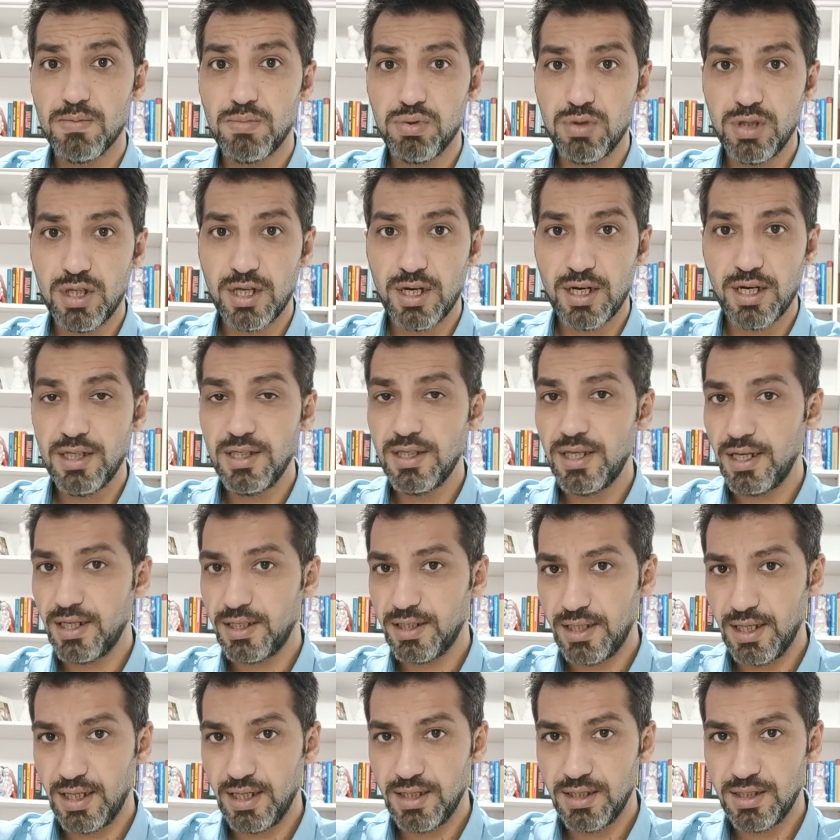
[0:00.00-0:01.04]
Bunlara
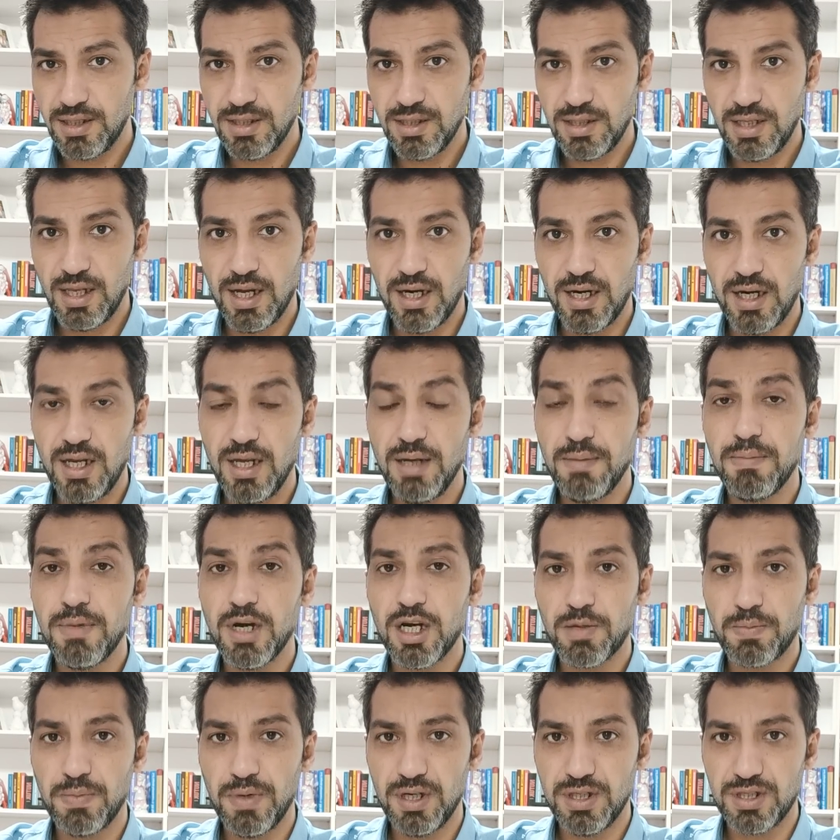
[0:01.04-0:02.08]
tek tek sizlerle
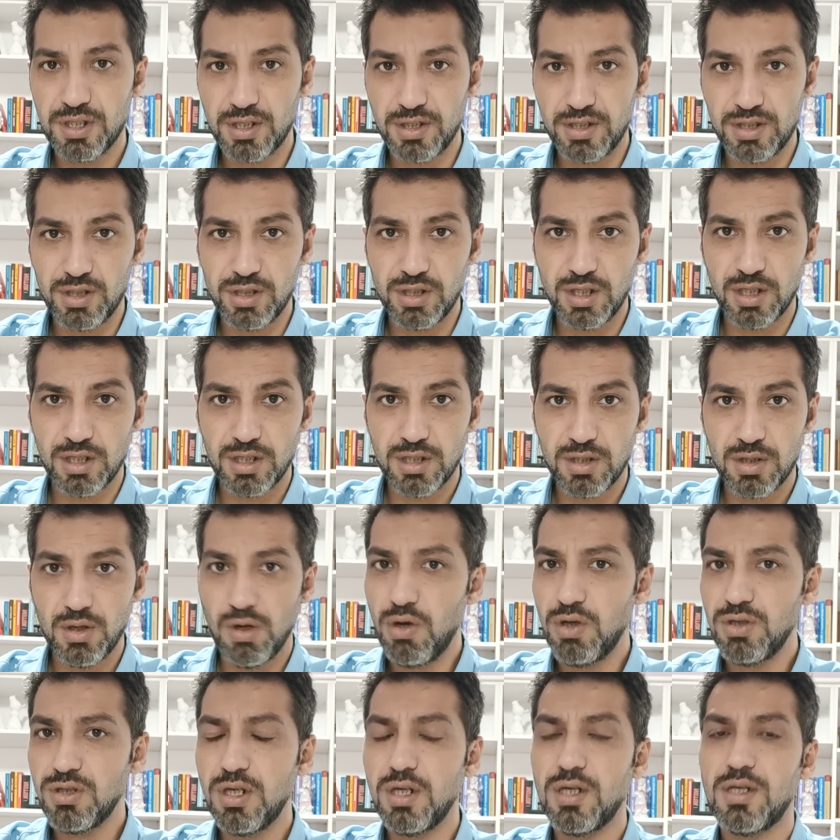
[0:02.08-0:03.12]
bakmaya çalışacağız.
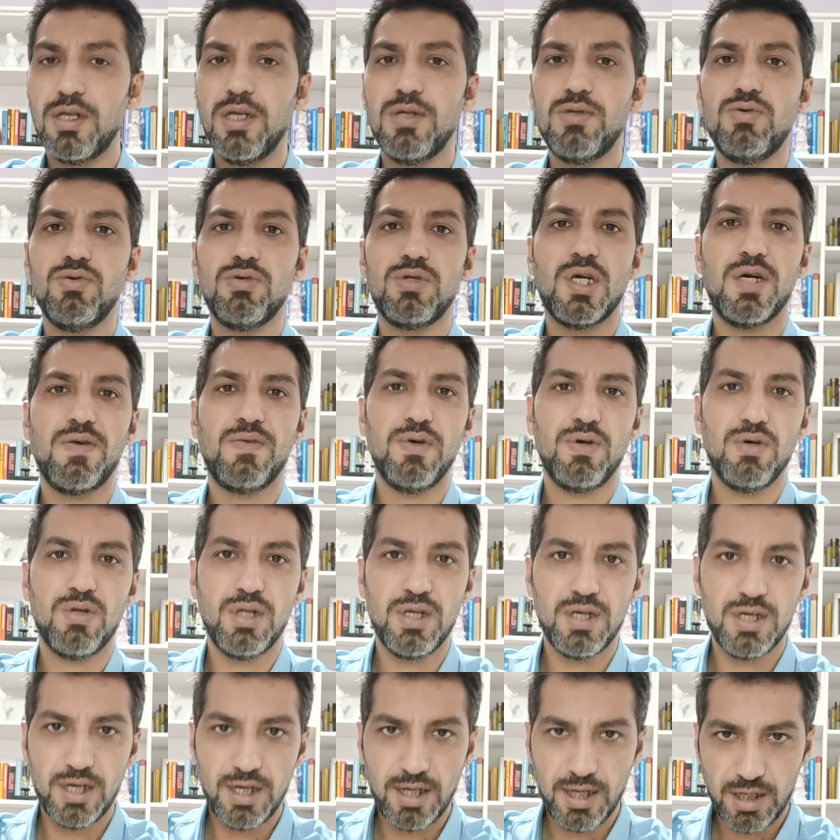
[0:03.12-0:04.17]
Öncelikle Türk Hava
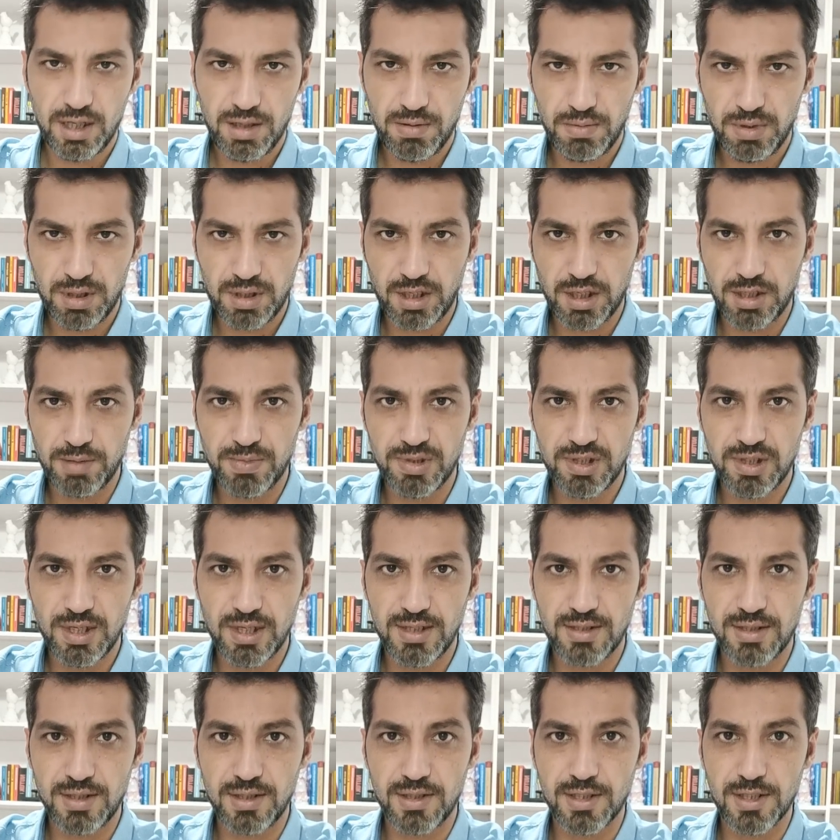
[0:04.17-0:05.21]
Yolları'na bakalım
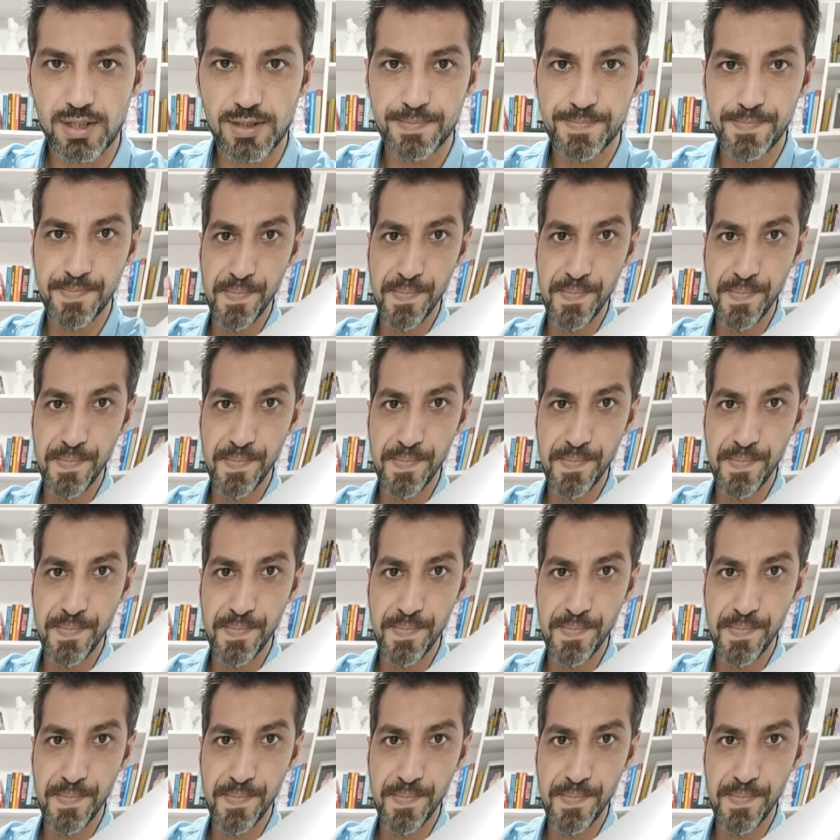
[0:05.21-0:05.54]
isterseniz.